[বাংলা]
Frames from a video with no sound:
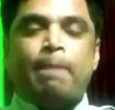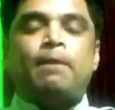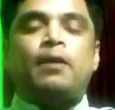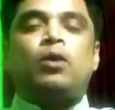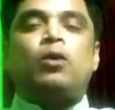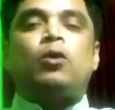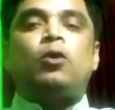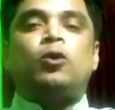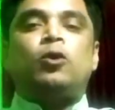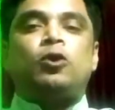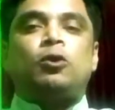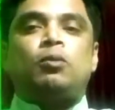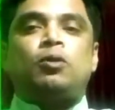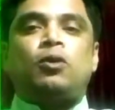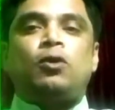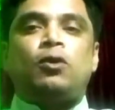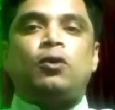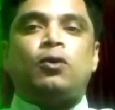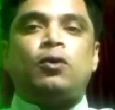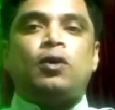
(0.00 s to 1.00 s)
অন্যতম
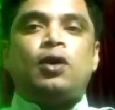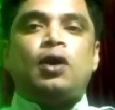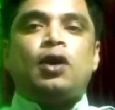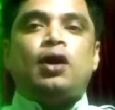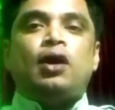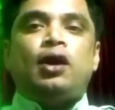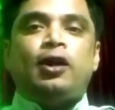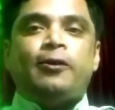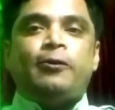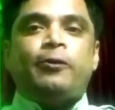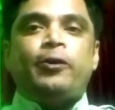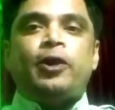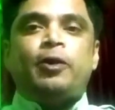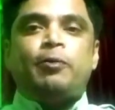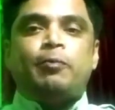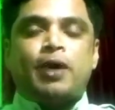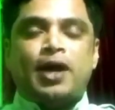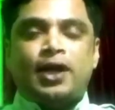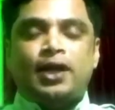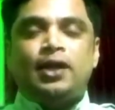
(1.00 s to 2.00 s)
হলো লিকুইড
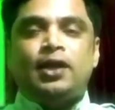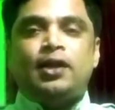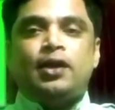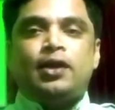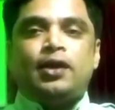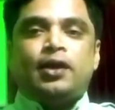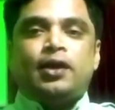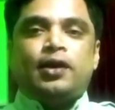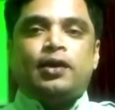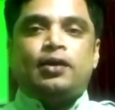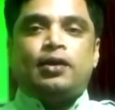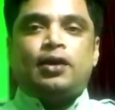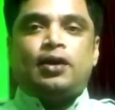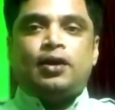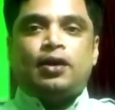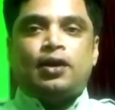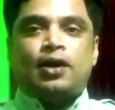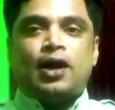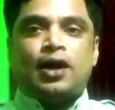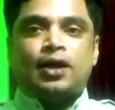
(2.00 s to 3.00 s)
মানি
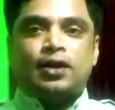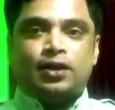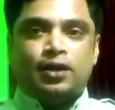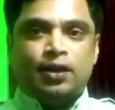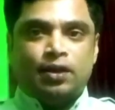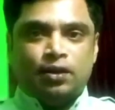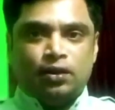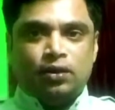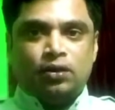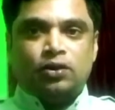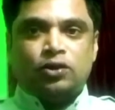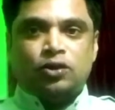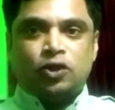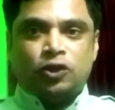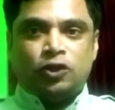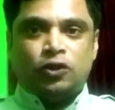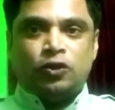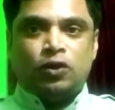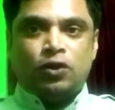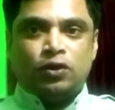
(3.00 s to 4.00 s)
এজেন্টের আর্থিক
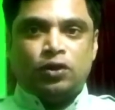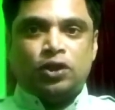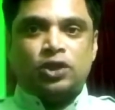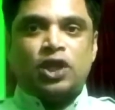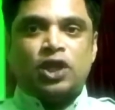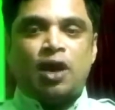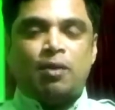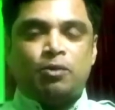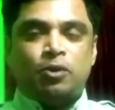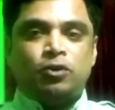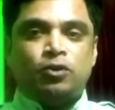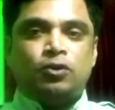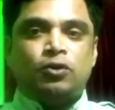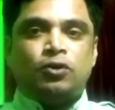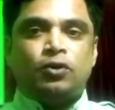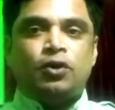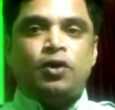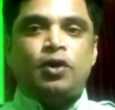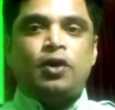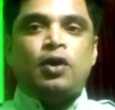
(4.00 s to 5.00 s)
সচ্ছলতা সামর্থ্য
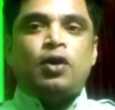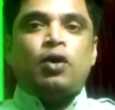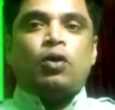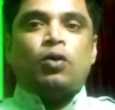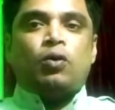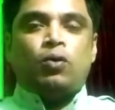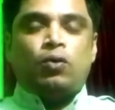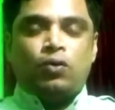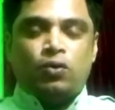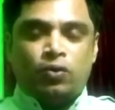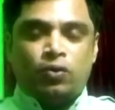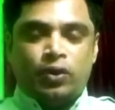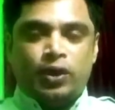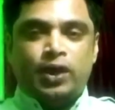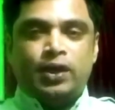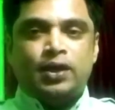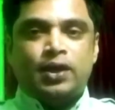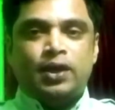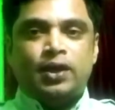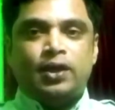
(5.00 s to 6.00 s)
কোনো
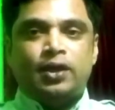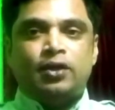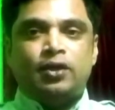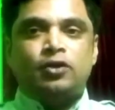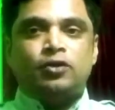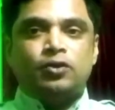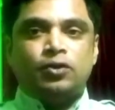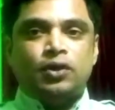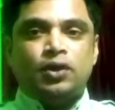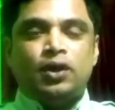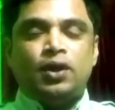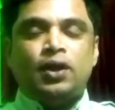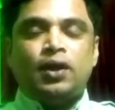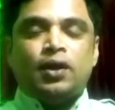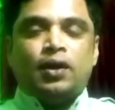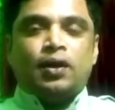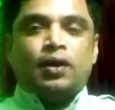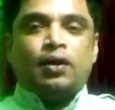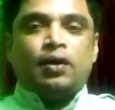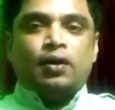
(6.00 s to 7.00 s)
এজেন্টের যদি
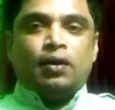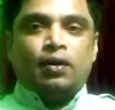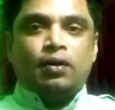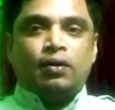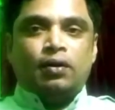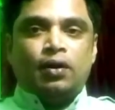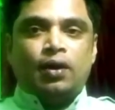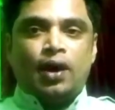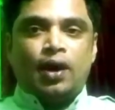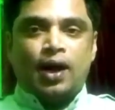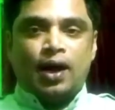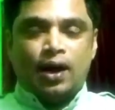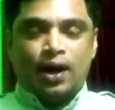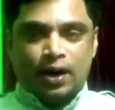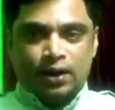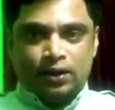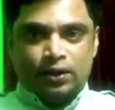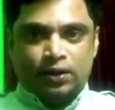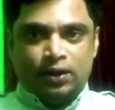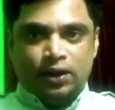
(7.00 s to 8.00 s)

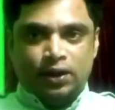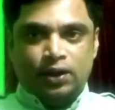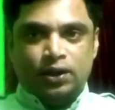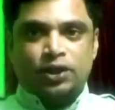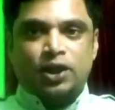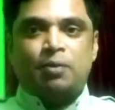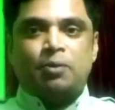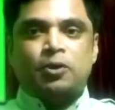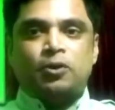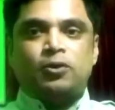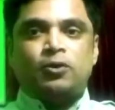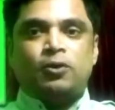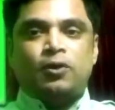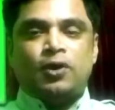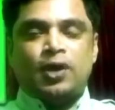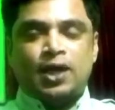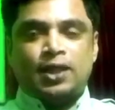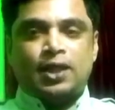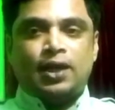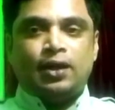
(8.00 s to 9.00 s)
আর্থিক সামর্থ্য
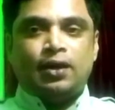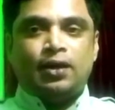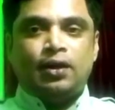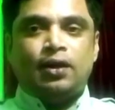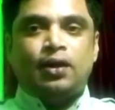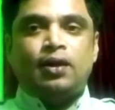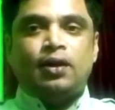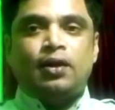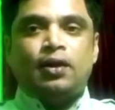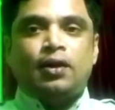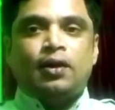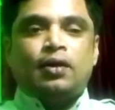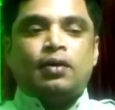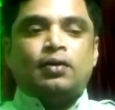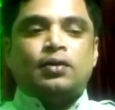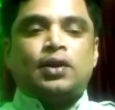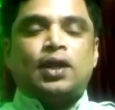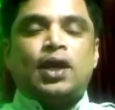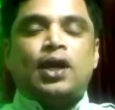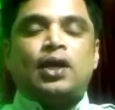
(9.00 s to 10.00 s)
না থাকে
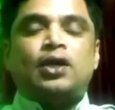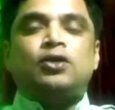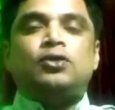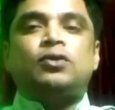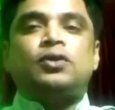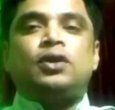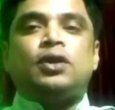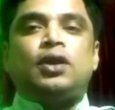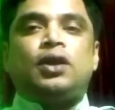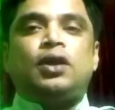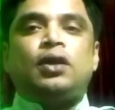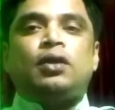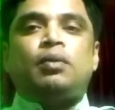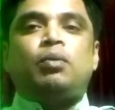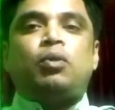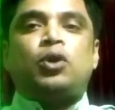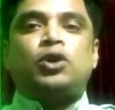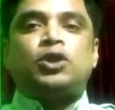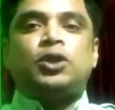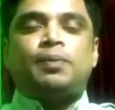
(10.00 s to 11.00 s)
তার যদি
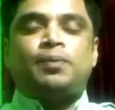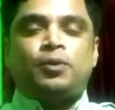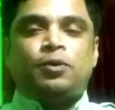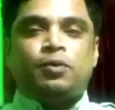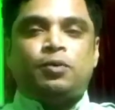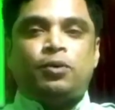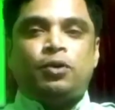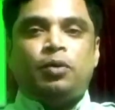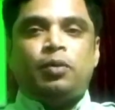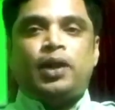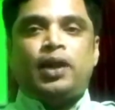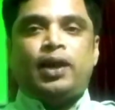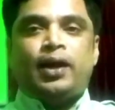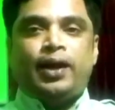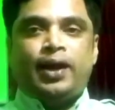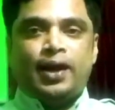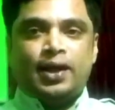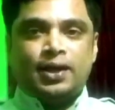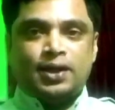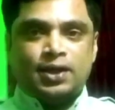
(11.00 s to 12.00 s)
পর্যাপ্ত পরিমাণে
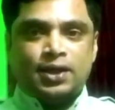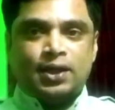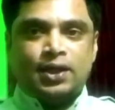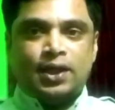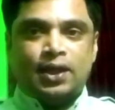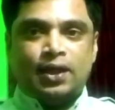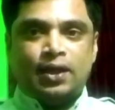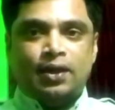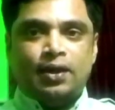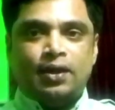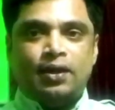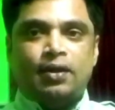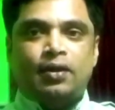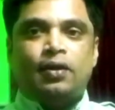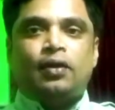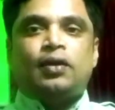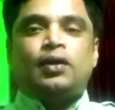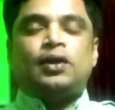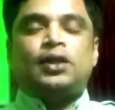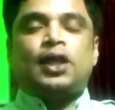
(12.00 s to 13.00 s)
ক্যাশ না থাকে
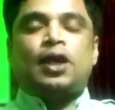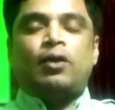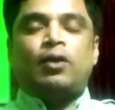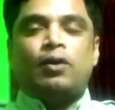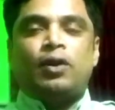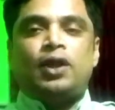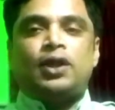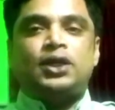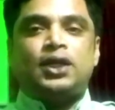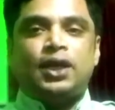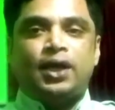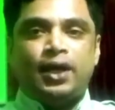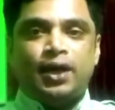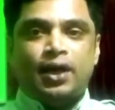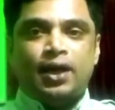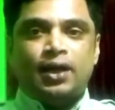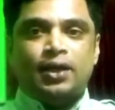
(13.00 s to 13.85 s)
তাহলে সে এখান